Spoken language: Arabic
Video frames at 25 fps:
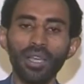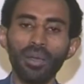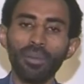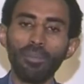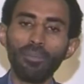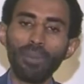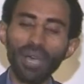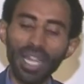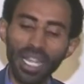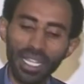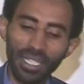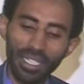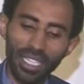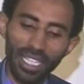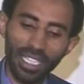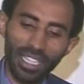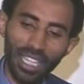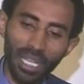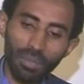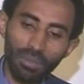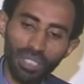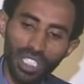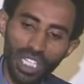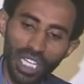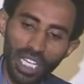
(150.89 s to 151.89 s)
بلدنا
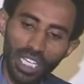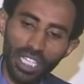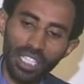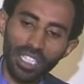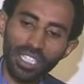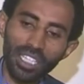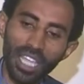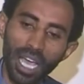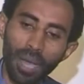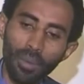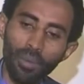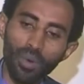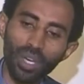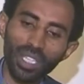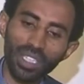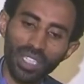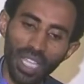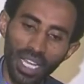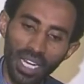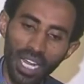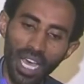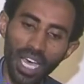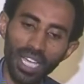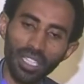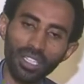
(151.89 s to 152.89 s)
تمشي لقدام
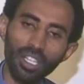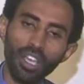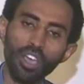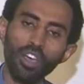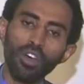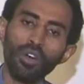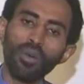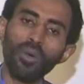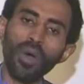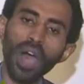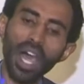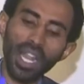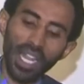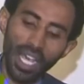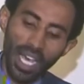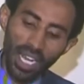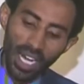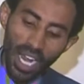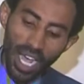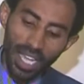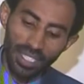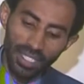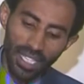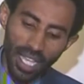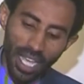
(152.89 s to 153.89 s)
وتنهض وعلى
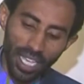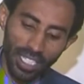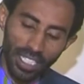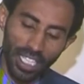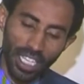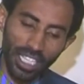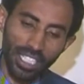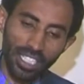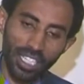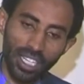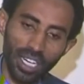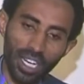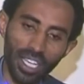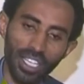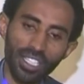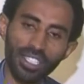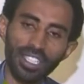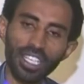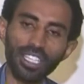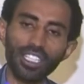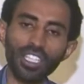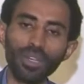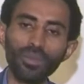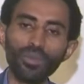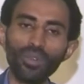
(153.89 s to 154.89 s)
رأسها رئيس
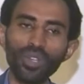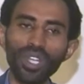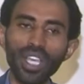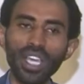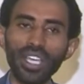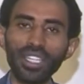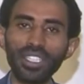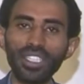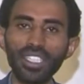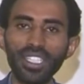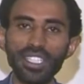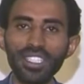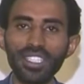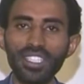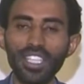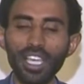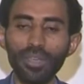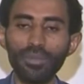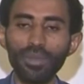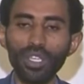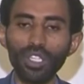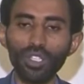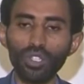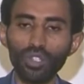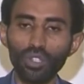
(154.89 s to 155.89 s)
الجمهورية إدريس
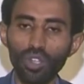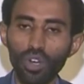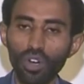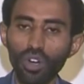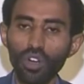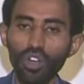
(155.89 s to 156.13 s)
ديبي إتنو